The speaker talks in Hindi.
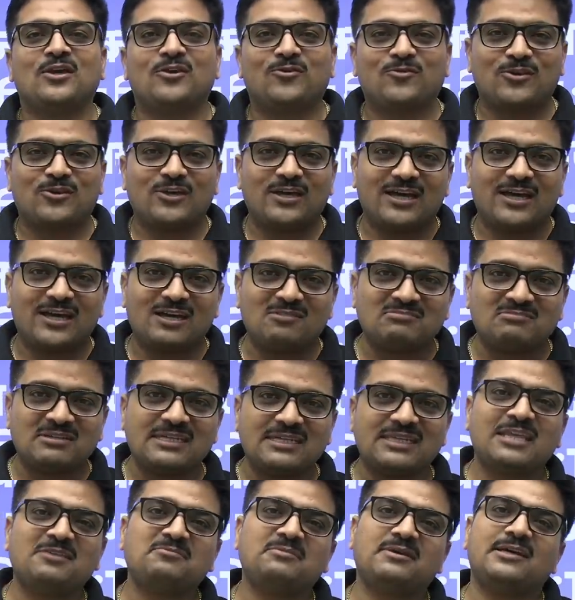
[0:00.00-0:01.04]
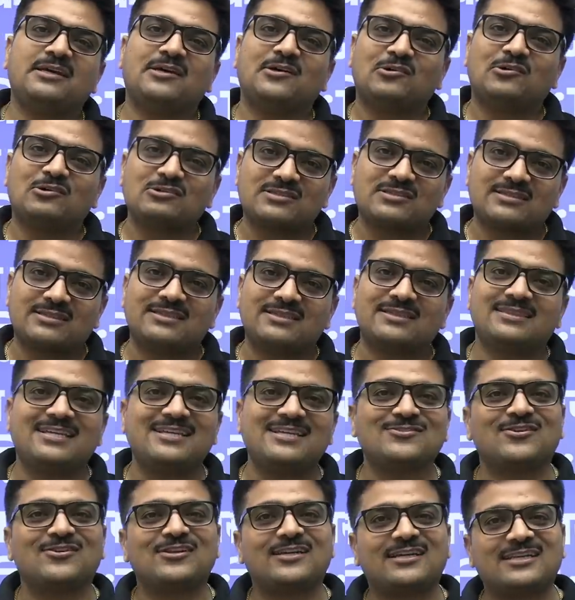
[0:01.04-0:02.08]
क्योंकि अगर महीने में औसतन
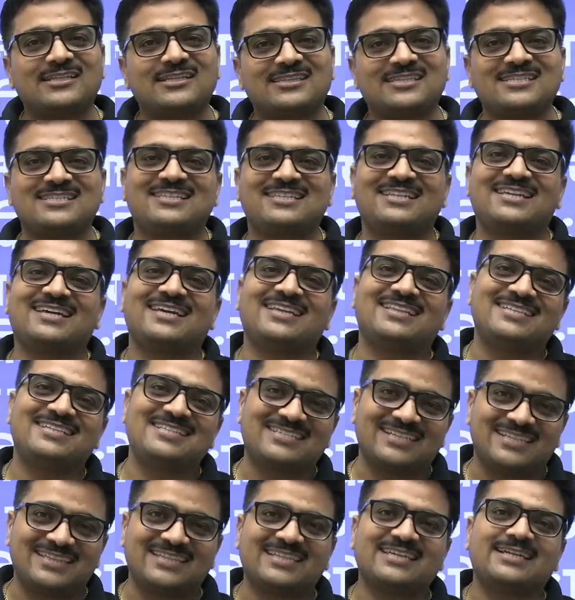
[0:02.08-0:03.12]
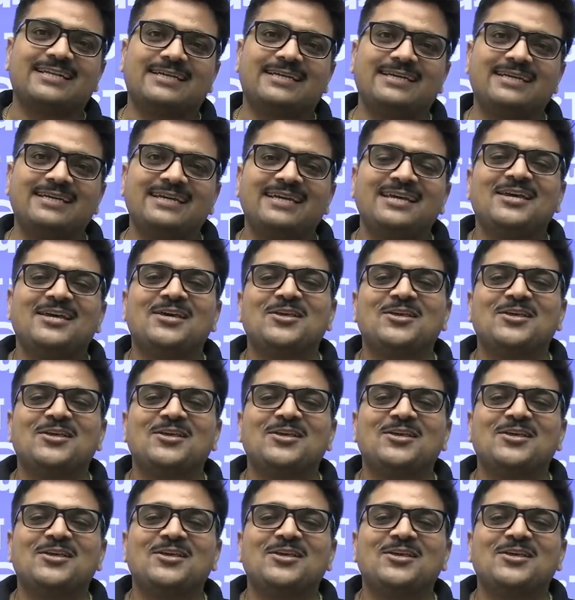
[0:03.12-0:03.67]
30 और 31 दिन के दिन चलते रहें